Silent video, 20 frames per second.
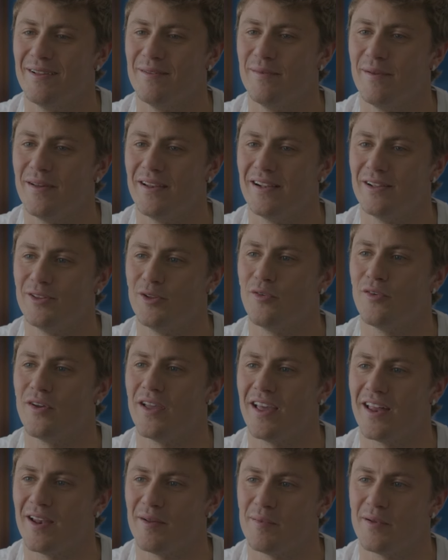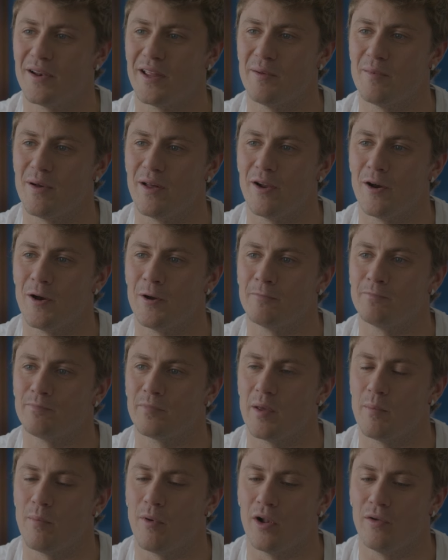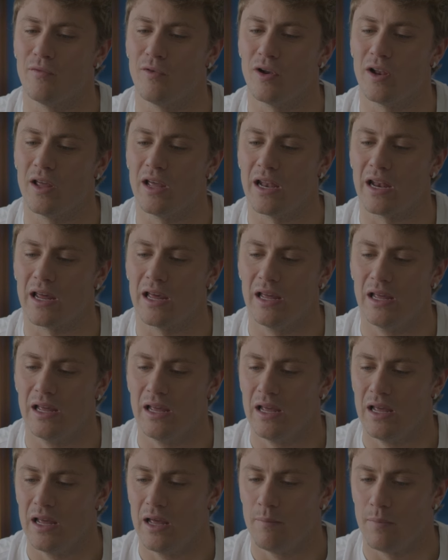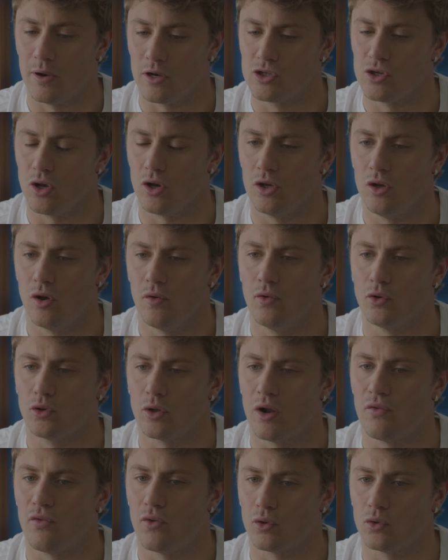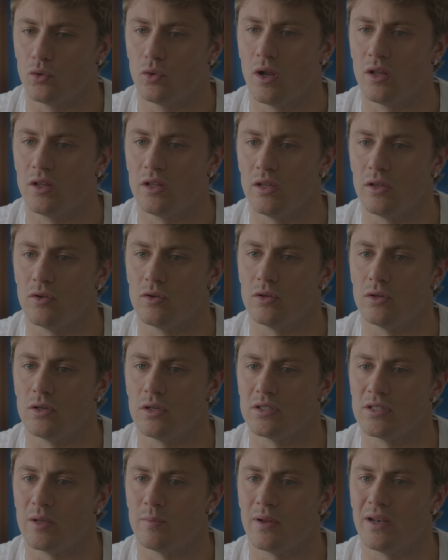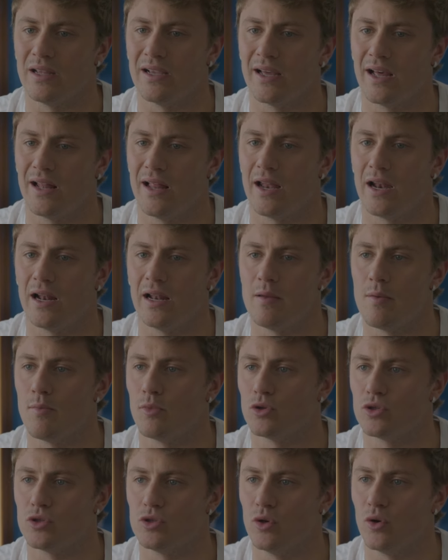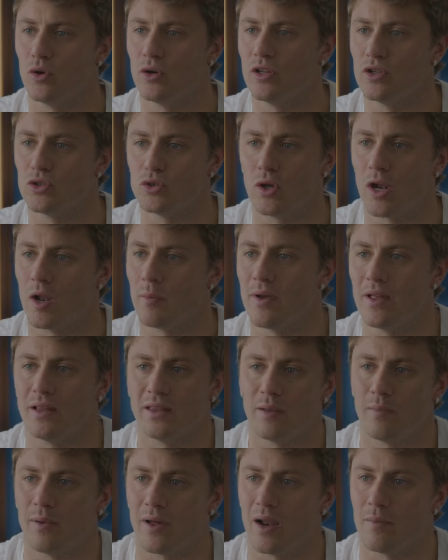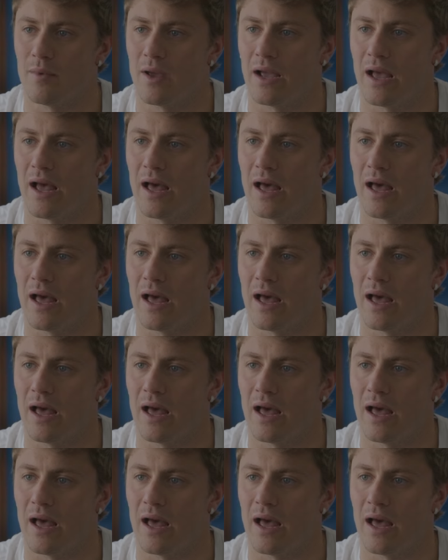per il dovere prima, no? E poi il volere. Perciò io ho avuto la fortuna di, di saper incanalare le mie emozioni solamente per la mia